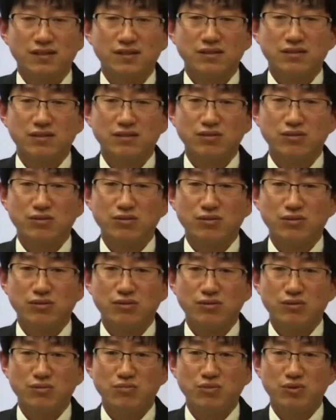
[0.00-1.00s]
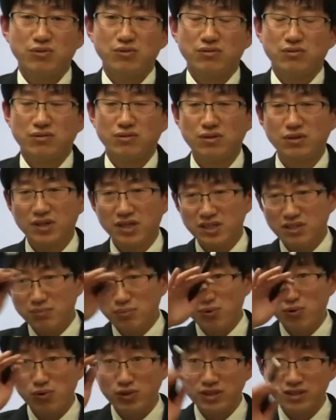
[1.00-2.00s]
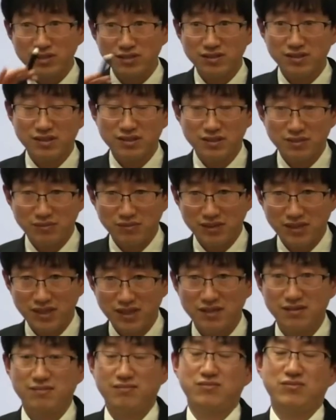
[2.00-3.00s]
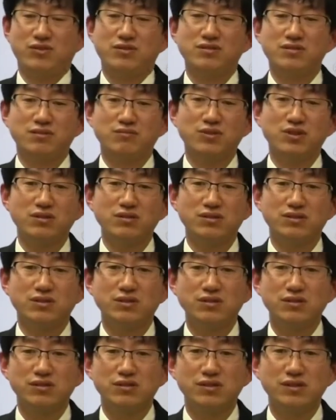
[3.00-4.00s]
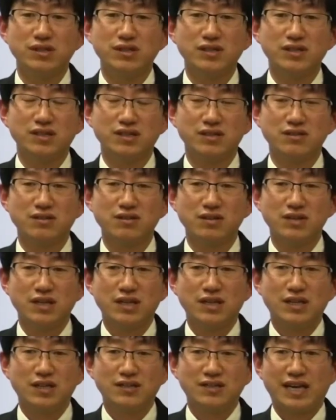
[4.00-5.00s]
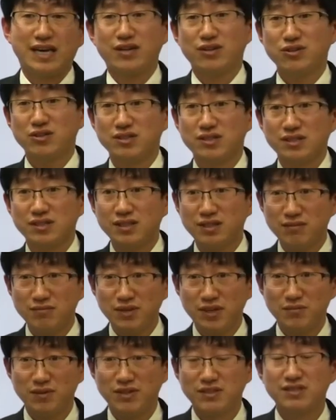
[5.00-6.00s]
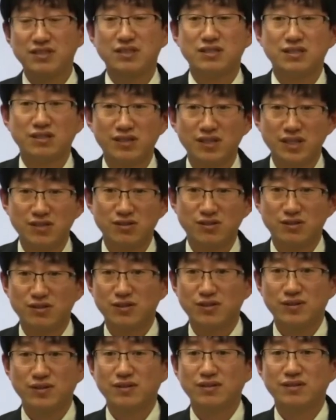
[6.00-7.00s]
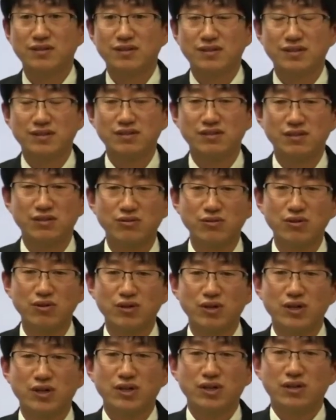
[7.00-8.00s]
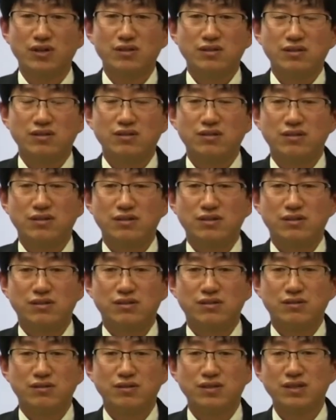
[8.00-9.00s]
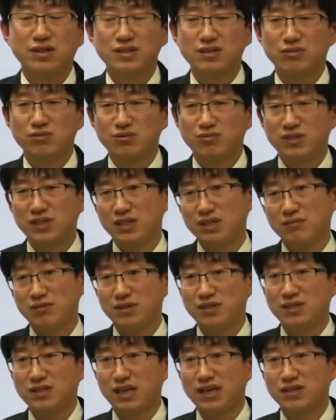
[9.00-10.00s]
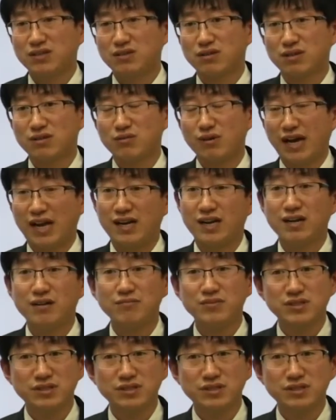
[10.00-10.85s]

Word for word: 그리고 뭐 여러 가지 보호 기능들이 있습니다. 뭐 있으면 그것들에 대해서 당연히 이제 트림 레벨은 지정을 하죠. 그리고 어, 이게 이제 또 트립이 되기 전에 또 알람